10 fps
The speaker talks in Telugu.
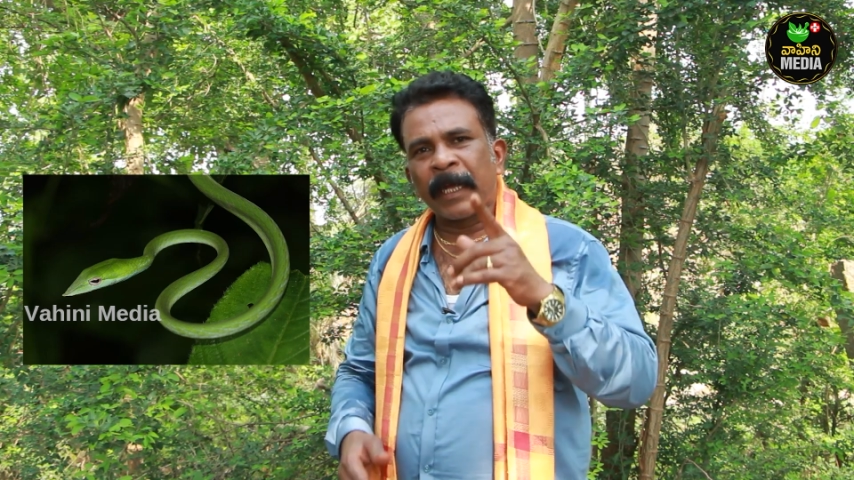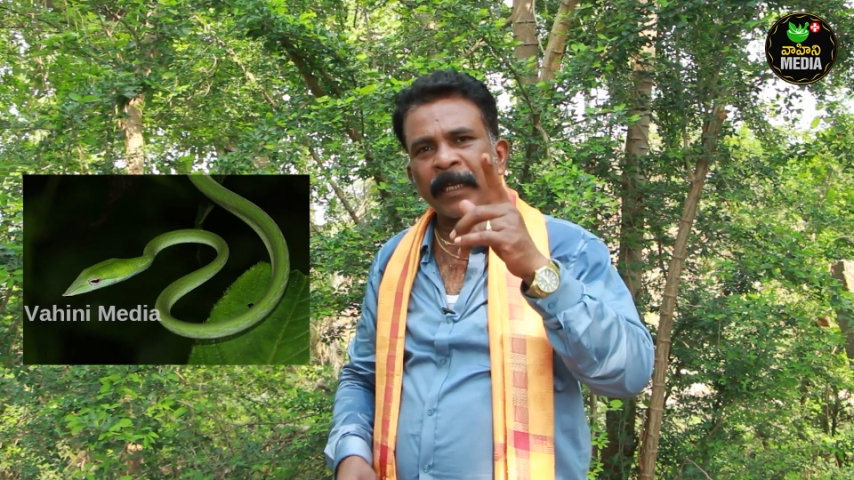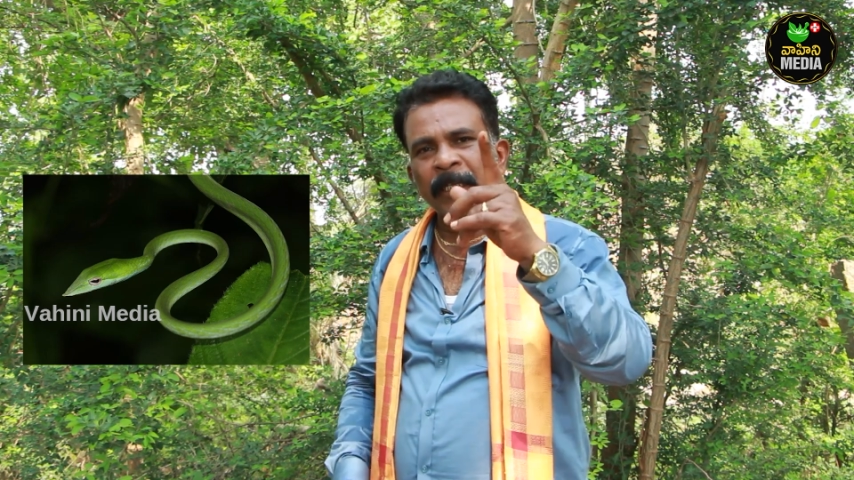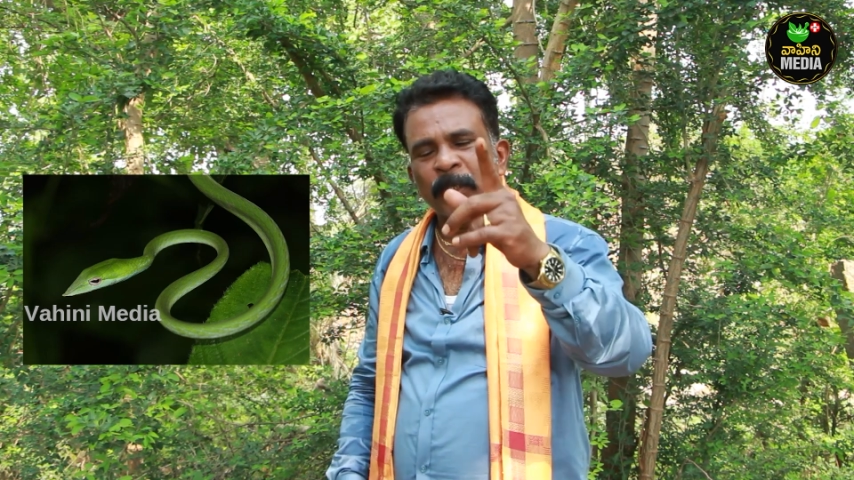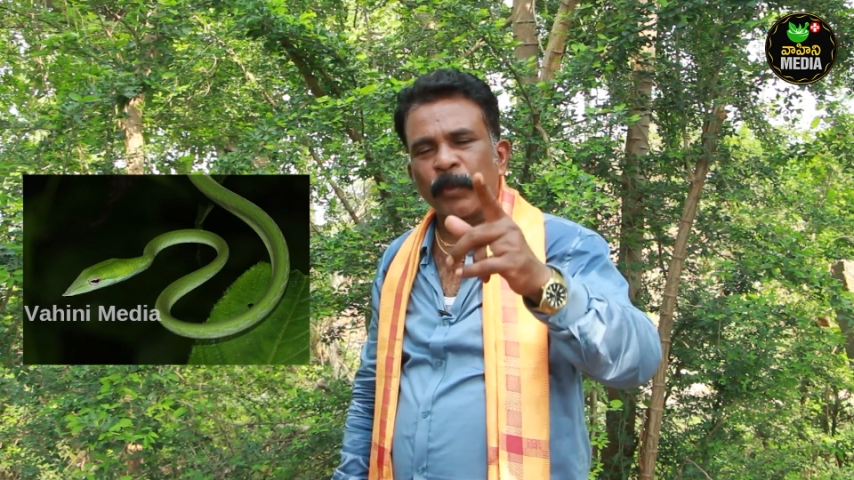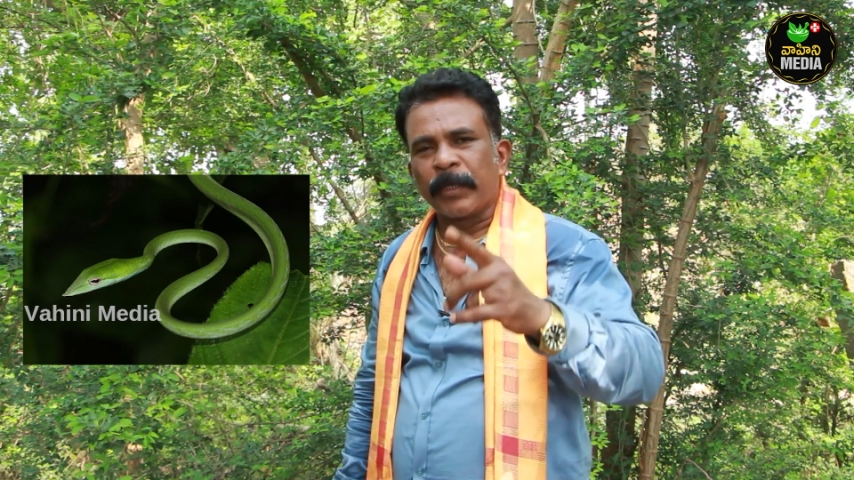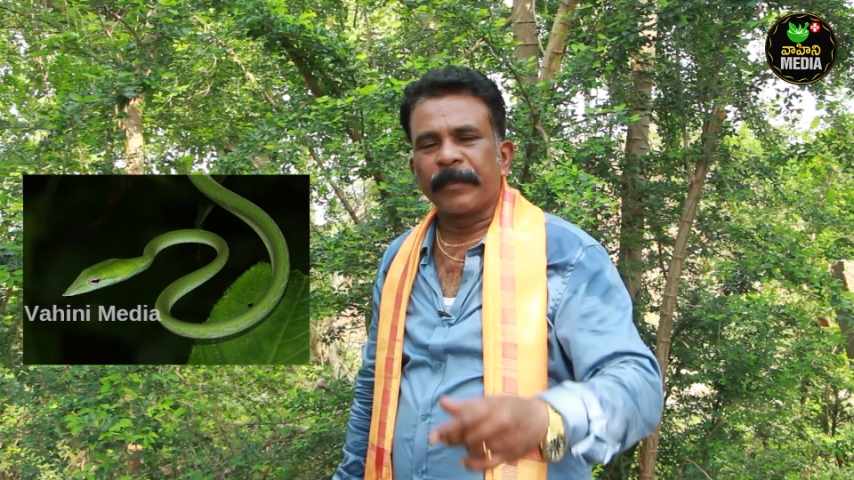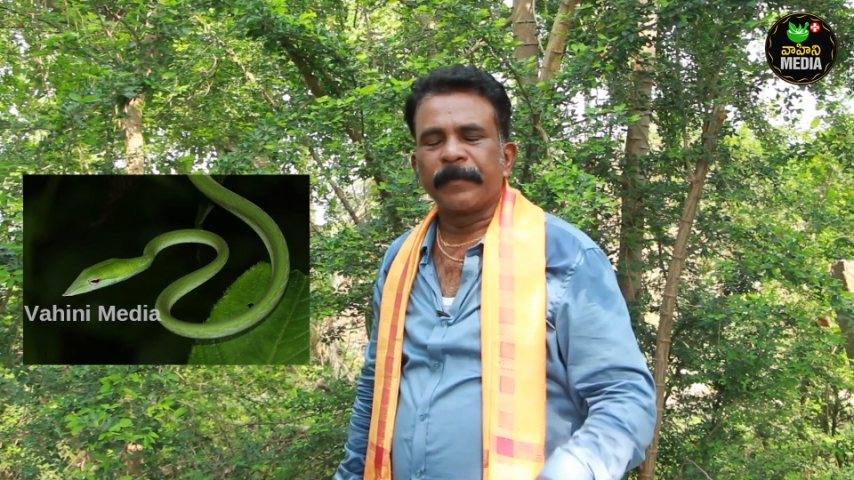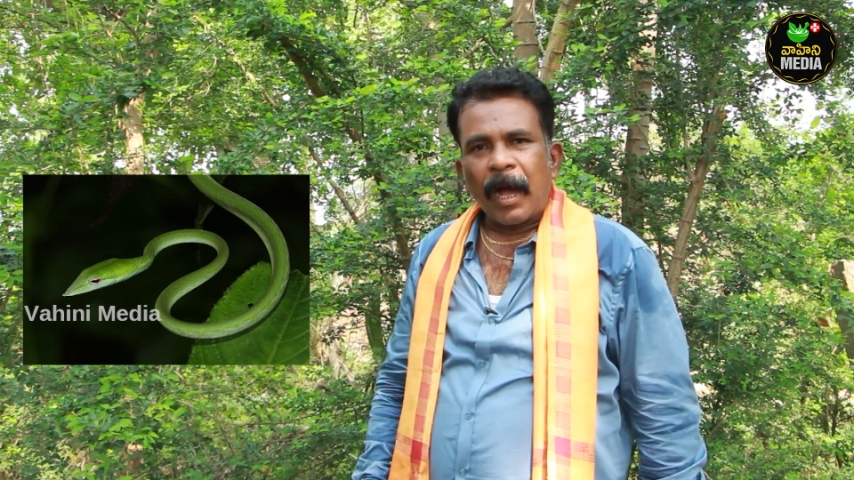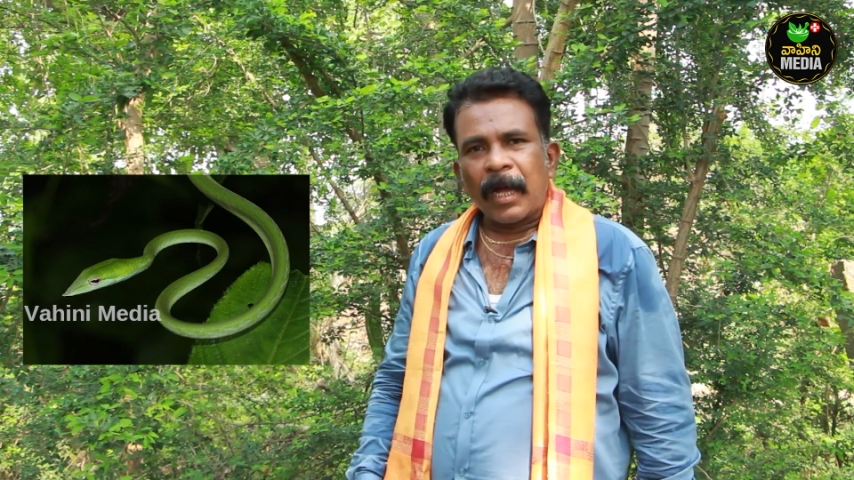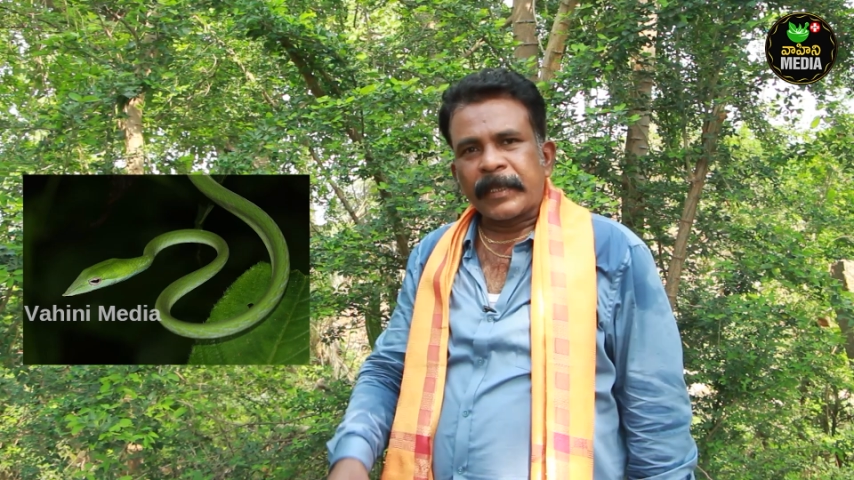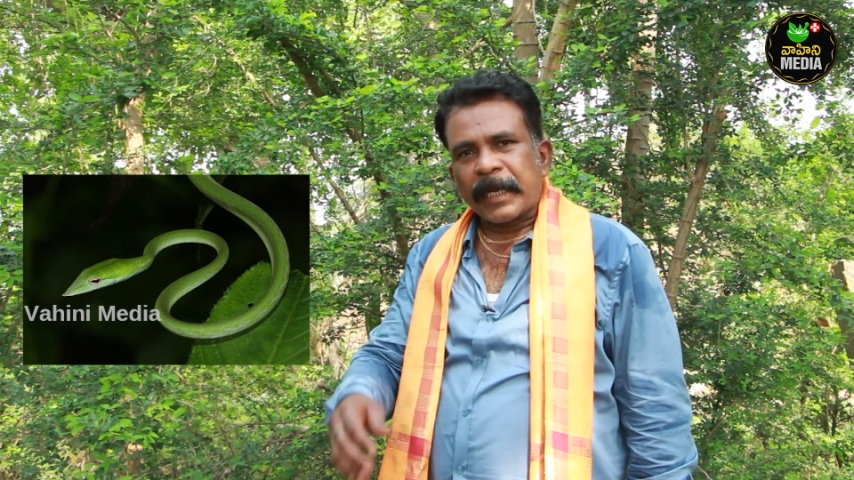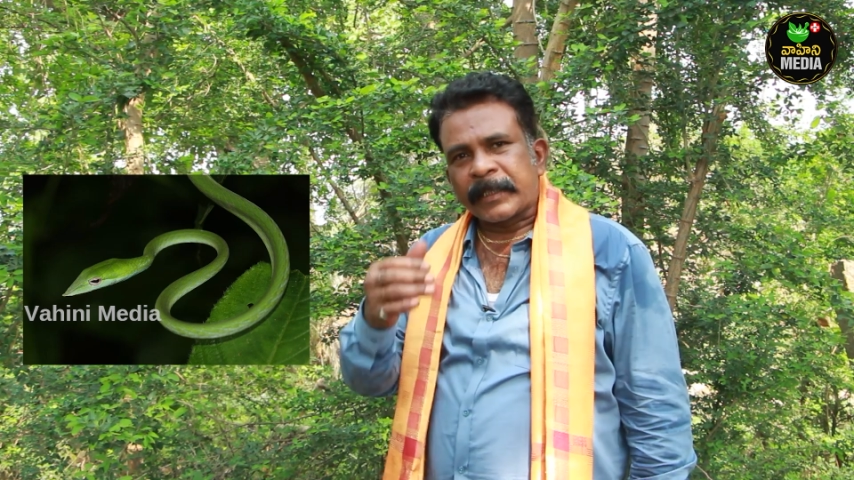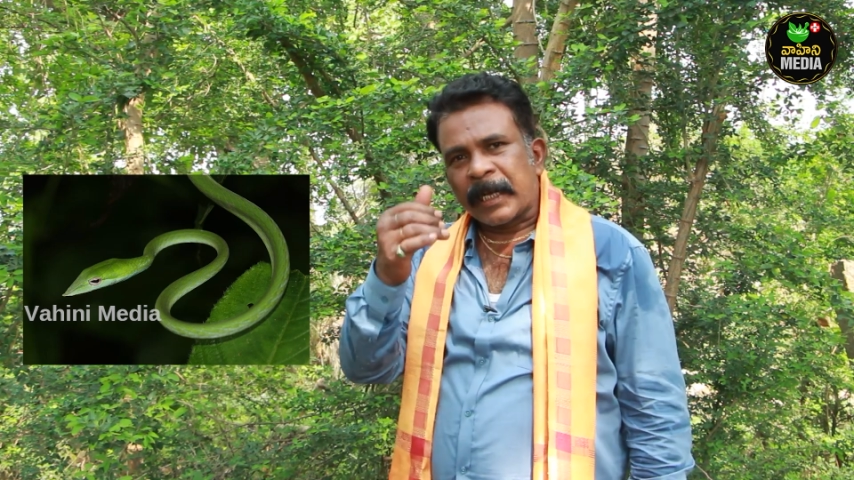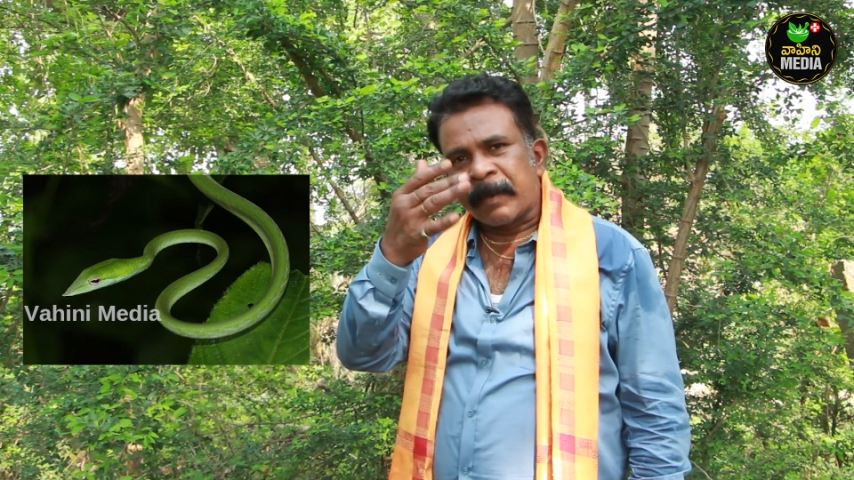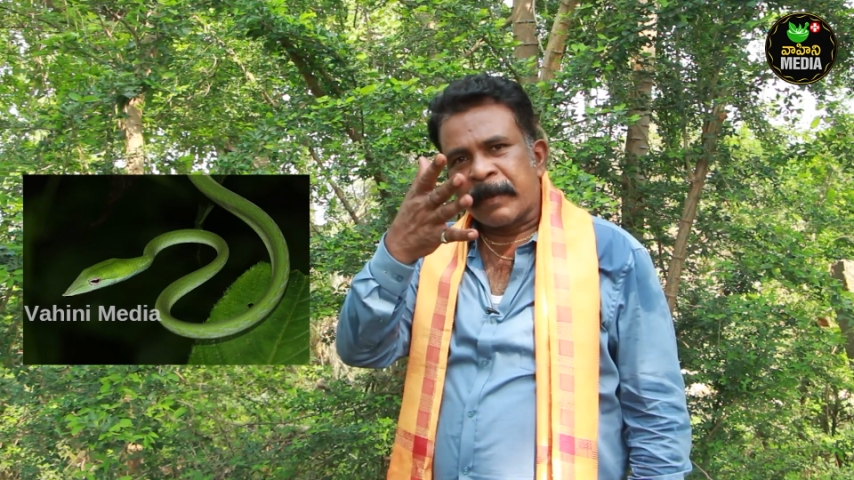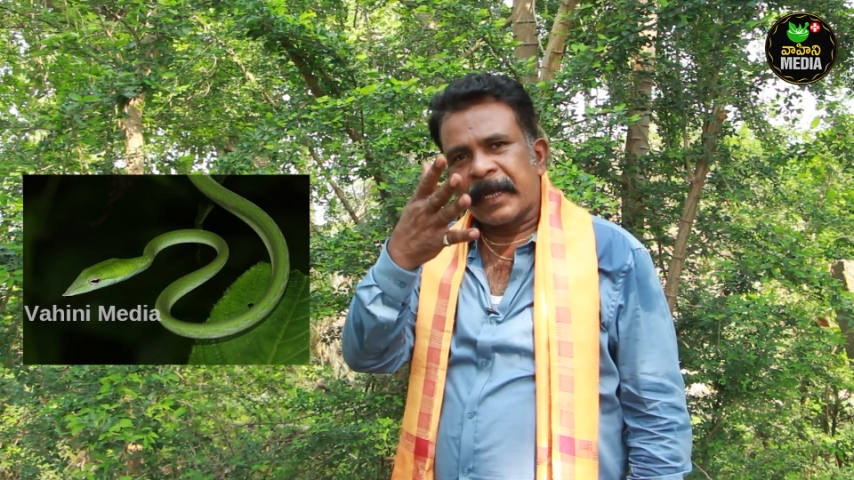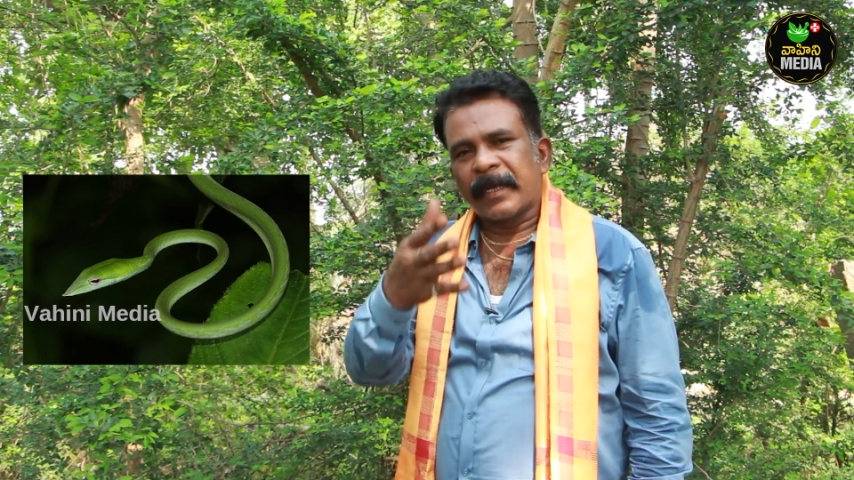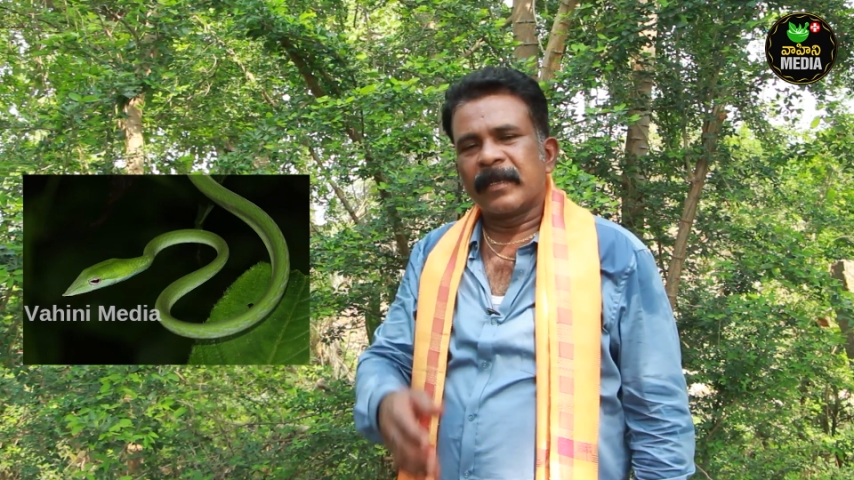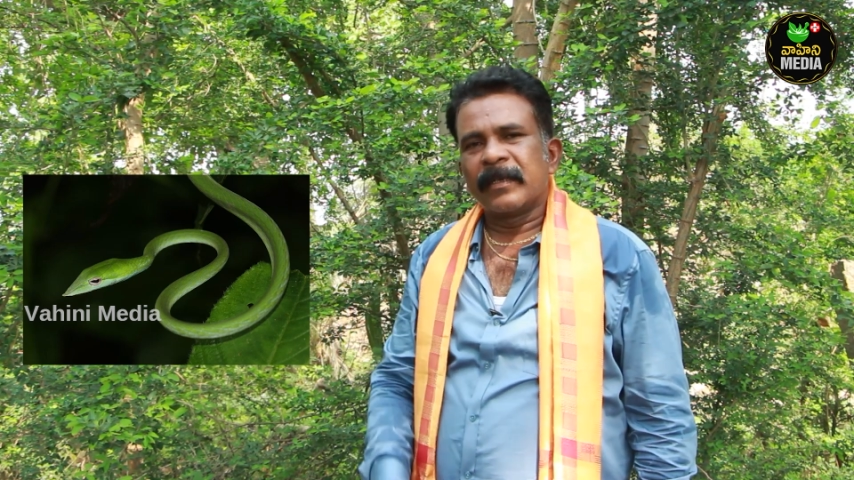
దారితీస్తుంది ఆ తక్షణమే